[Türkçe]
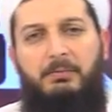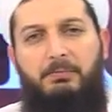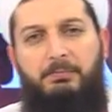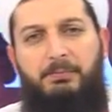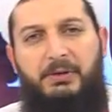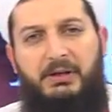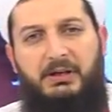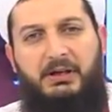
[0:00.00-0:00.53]

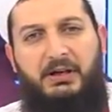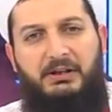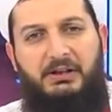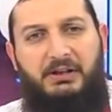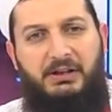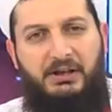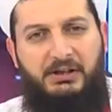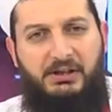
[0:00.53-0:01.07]
bir Kadir
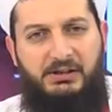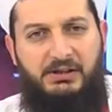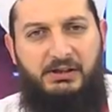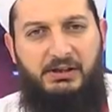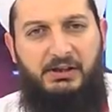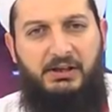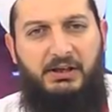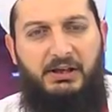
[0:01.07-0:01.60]

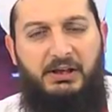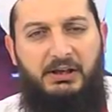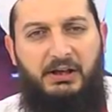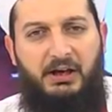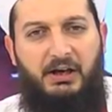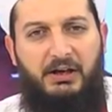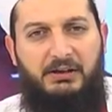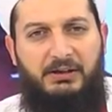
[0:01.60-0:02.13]
gecesini
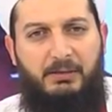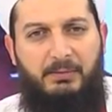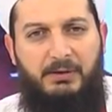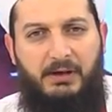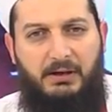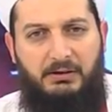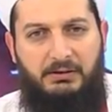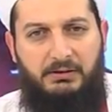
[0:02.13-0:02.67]
ihya
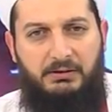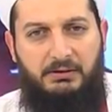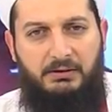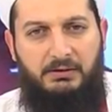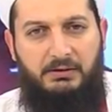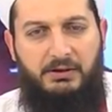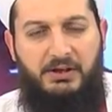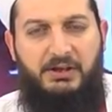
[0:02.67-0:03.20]
edebilen,
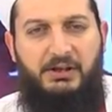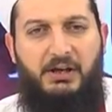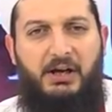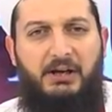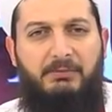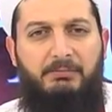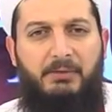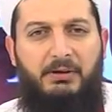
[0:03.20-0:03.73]
ihya
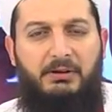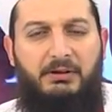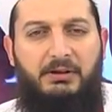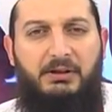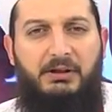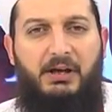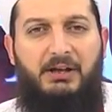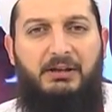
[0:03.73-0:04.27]
etmek,
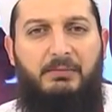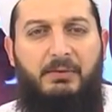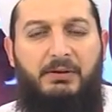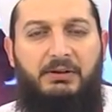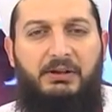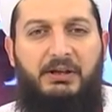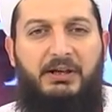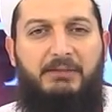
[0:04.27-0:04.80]
ihya
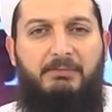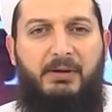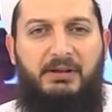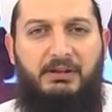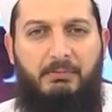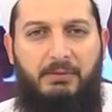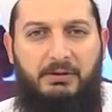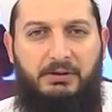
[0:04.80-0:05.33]
demek
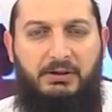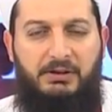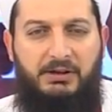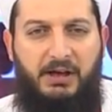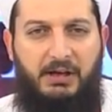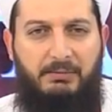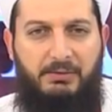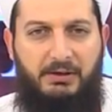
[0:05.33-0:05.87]
diriltmek demektir.
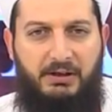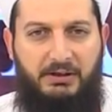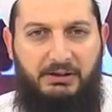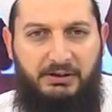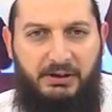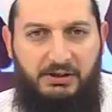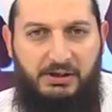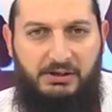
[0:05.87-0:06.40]
Yani bir Kadir
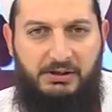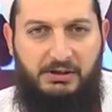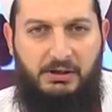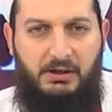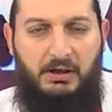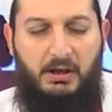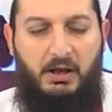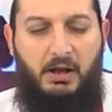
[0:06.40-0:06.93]
gecesini
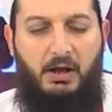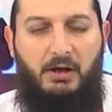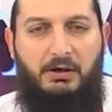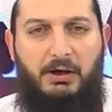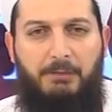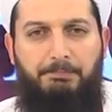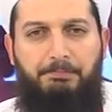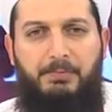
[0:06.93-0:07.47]

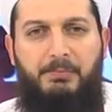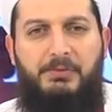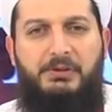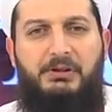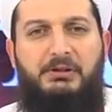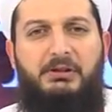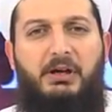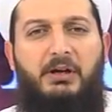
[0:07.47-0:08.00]

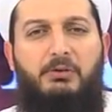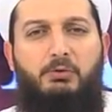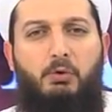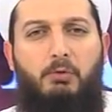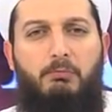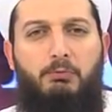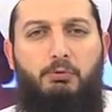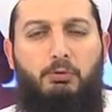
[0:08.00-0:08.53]
Rabbimizin razı
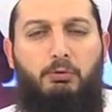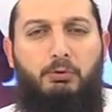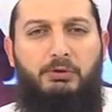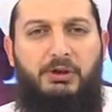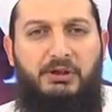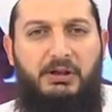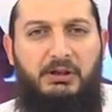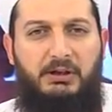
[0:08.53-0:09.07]
olmuş olduğu
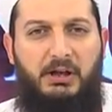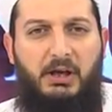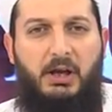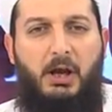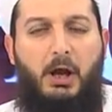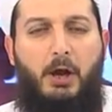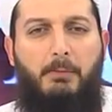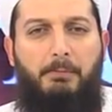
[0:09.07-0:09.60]
şekilde,
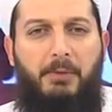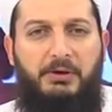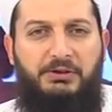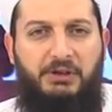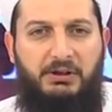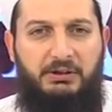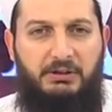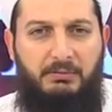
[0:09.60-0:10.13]

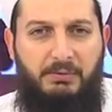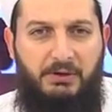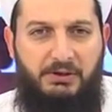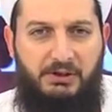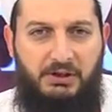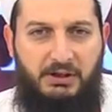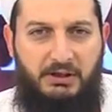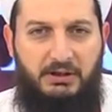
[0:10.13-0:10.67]
başarılı bir
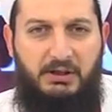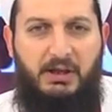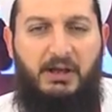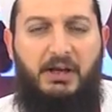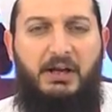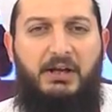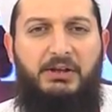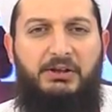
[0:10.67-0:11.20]
şekilde
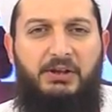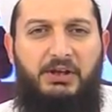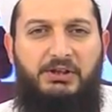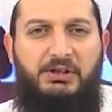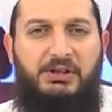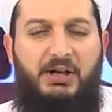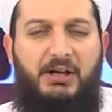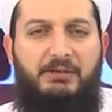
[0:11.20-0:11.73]

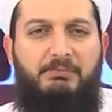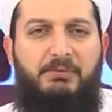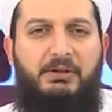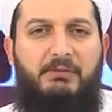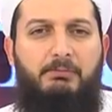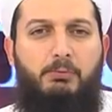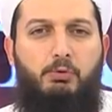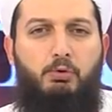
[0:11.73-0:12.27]
geçiren
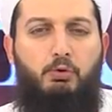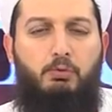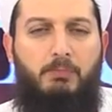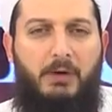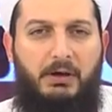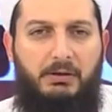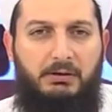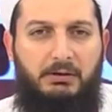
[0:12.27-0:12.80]
bir
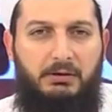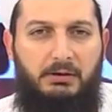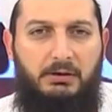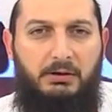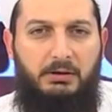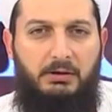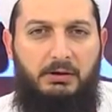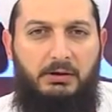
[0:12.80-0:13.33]
Müslüman
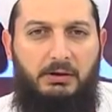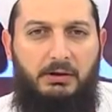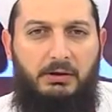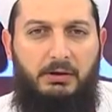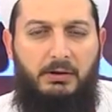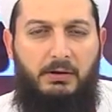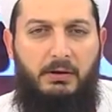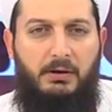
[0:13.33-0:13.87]

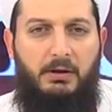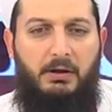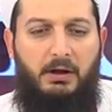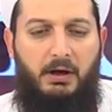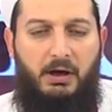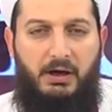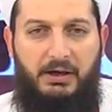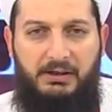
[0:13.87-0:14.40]

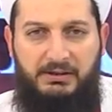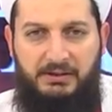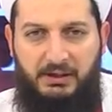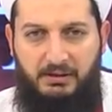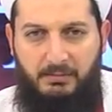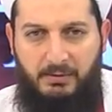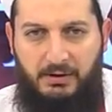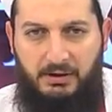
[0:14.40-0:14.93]
ayet-i
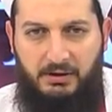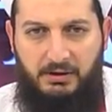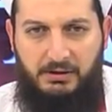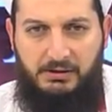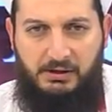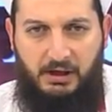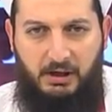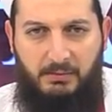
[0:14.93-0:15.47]
kerimeye
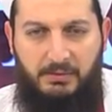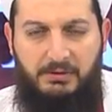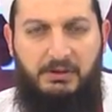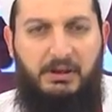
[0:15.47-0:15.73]
sabit